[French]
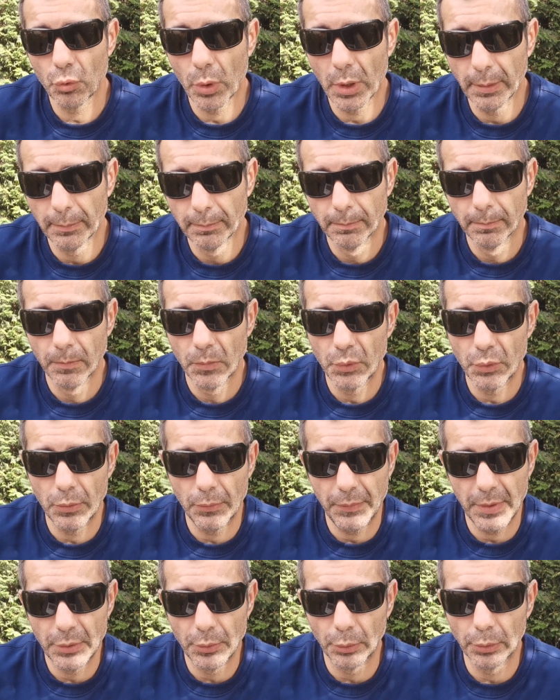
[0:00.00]
Tu vois
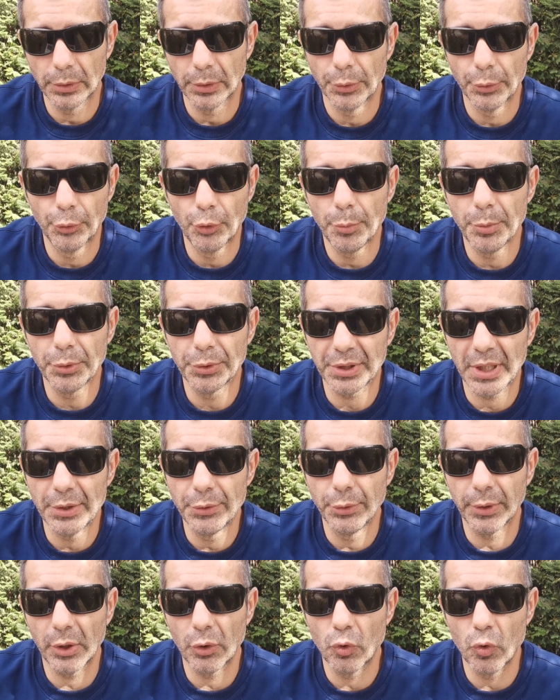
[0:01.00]
Tu fais donc 2 euh, minutes
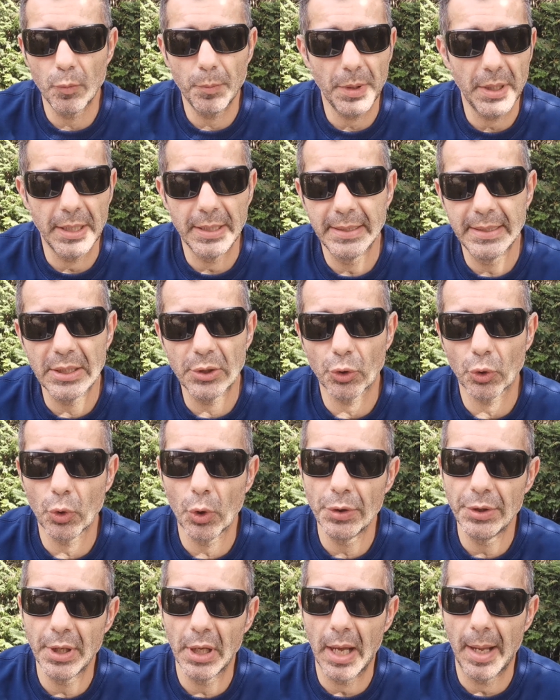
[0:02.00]
30 de récup et 10
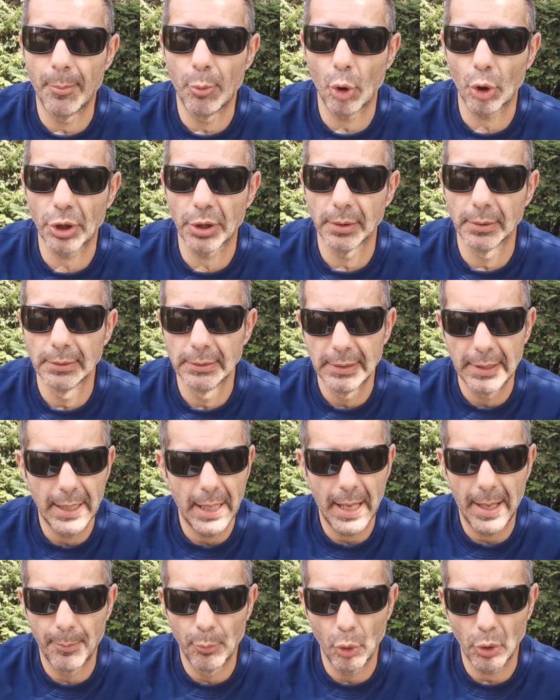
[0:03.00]
secondes à bloc.
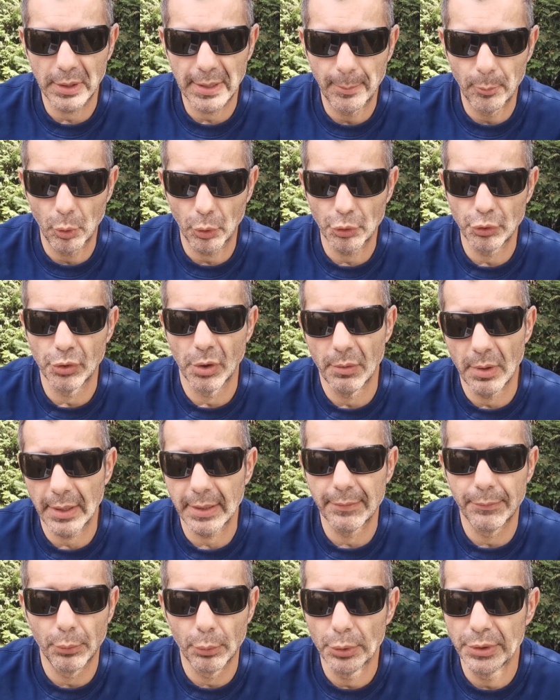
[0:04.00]
À bloc, à bloc, tu vas
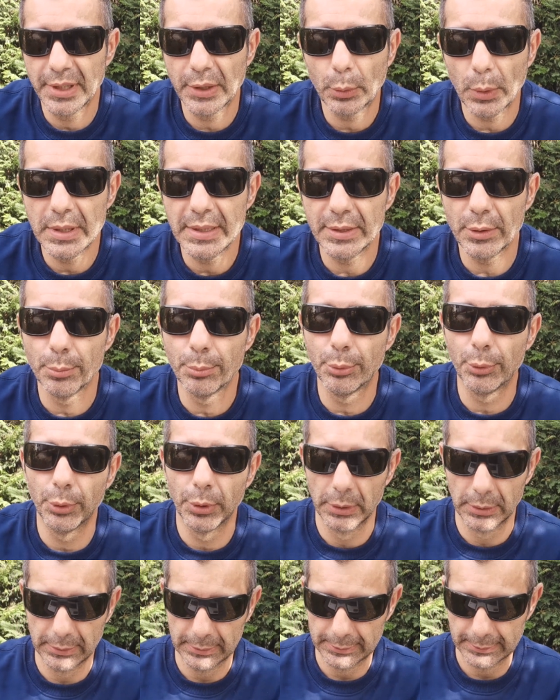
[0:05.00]
voir, il faut le décoincer un peu.
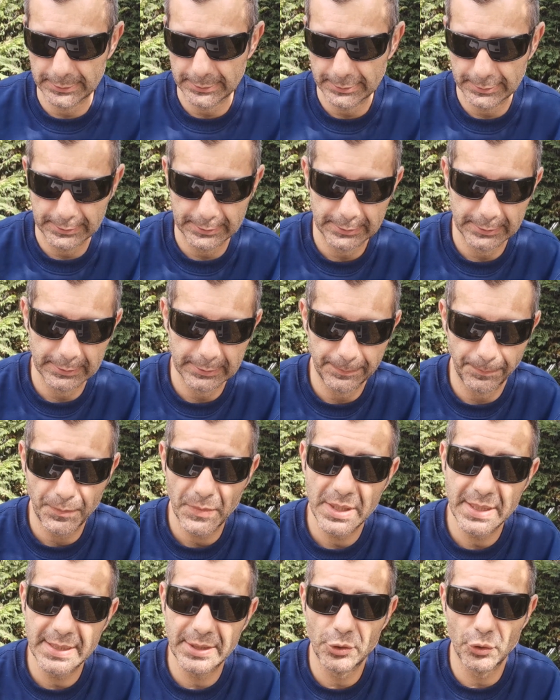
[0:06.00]

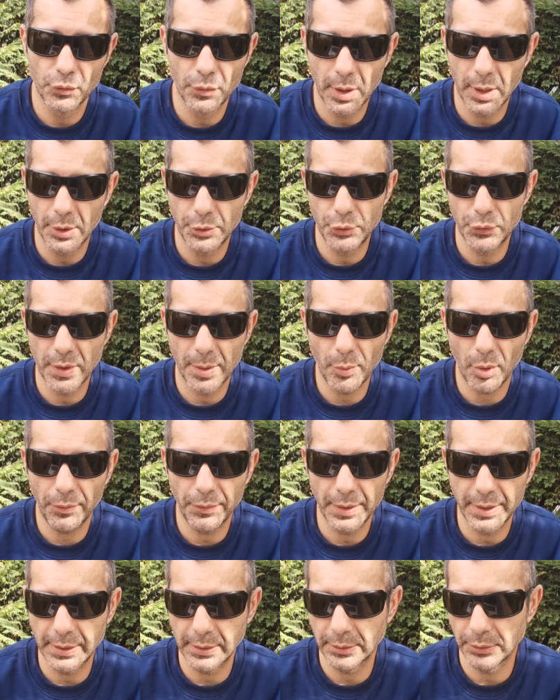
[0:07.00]
Tu vas, tu
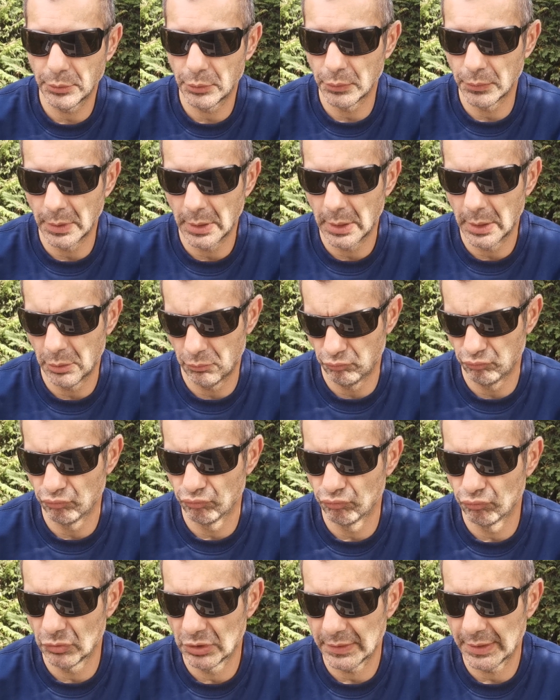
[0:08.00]
morfler, hein. tu vas,
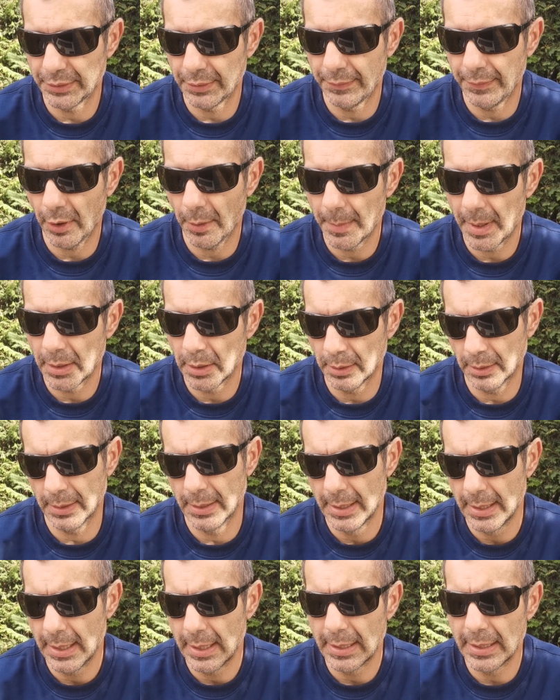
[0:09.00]
ça va te faire
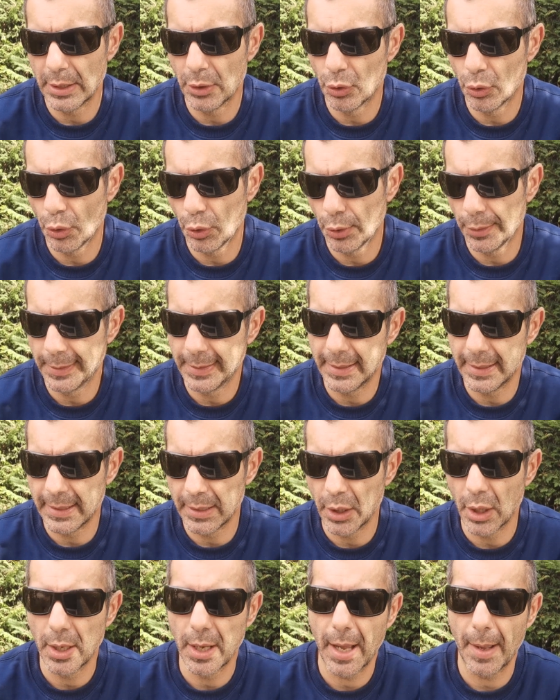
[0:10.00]
mal
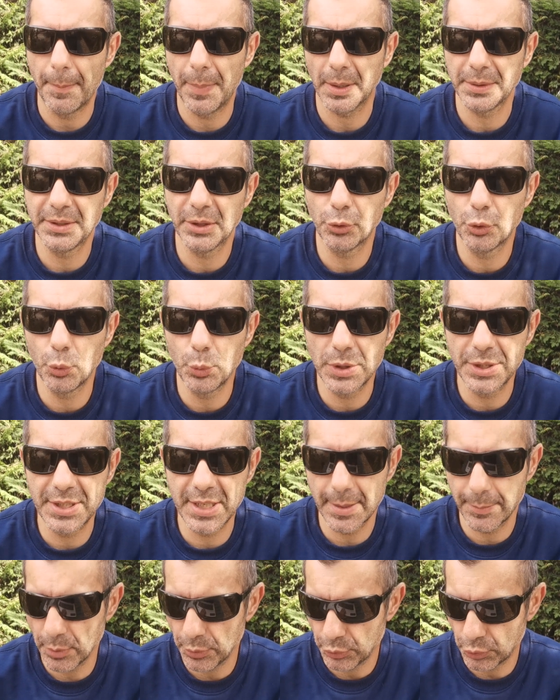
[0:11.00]
les, à partir du
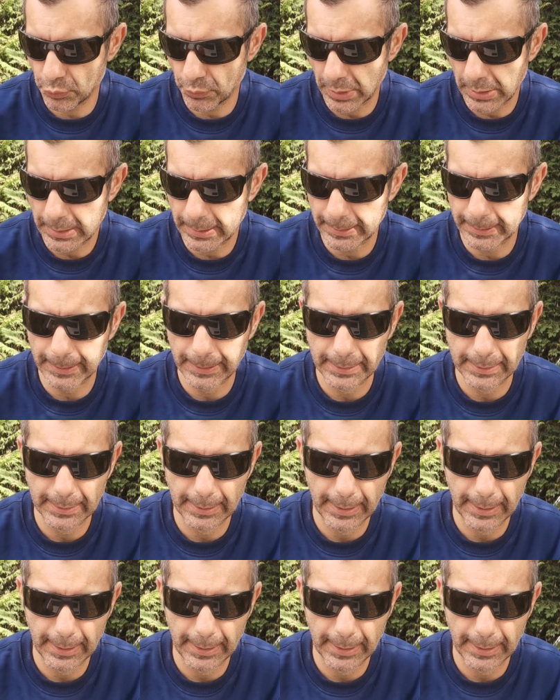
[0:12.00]
huitième, tu vas,